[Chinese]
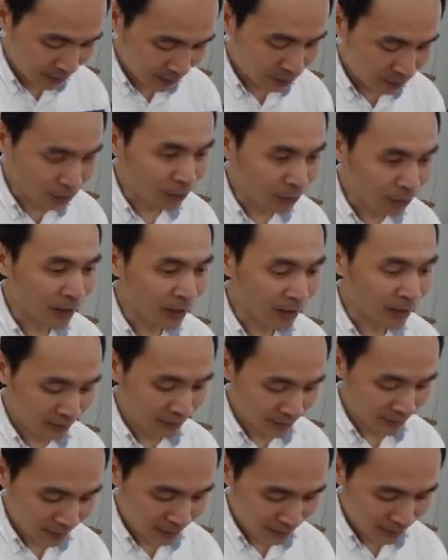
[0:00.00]
对不
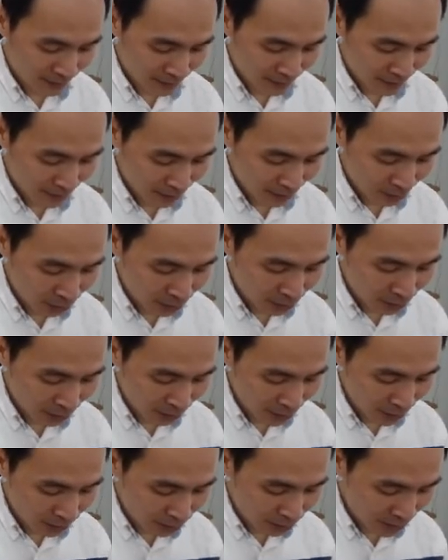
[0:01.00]
对？LED
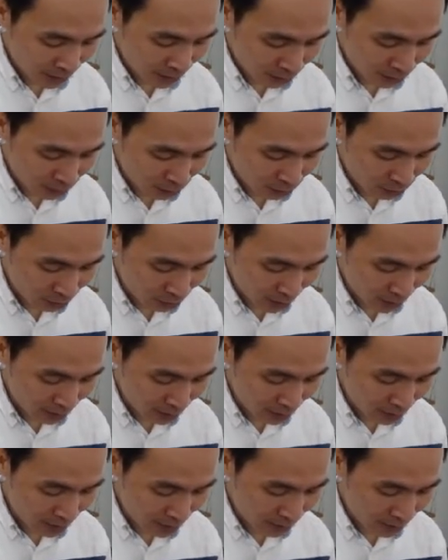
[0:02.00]
点矩阵
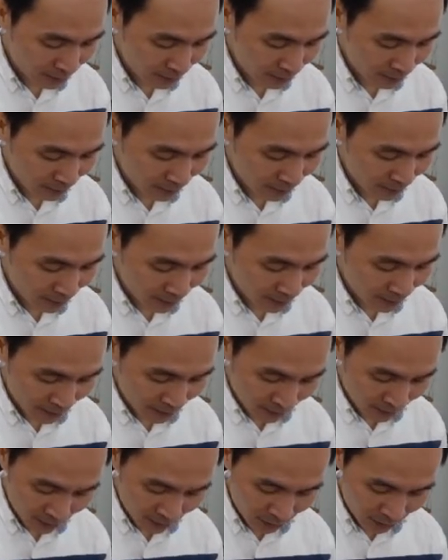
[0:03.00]
GND
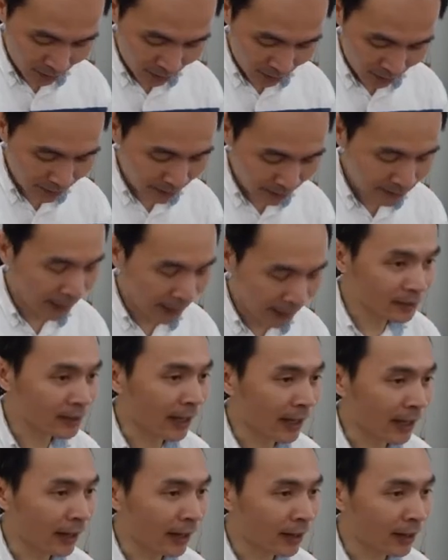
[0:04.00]
是不是还在插进
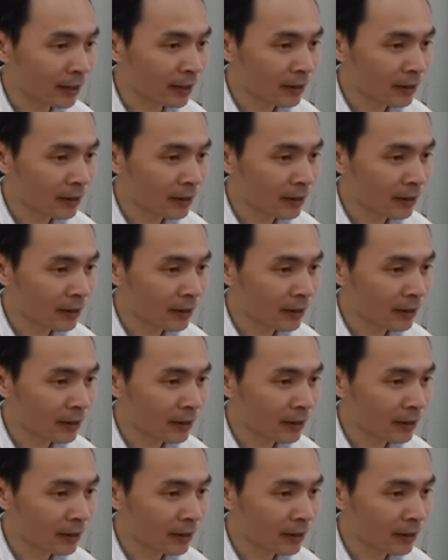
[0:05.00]
来？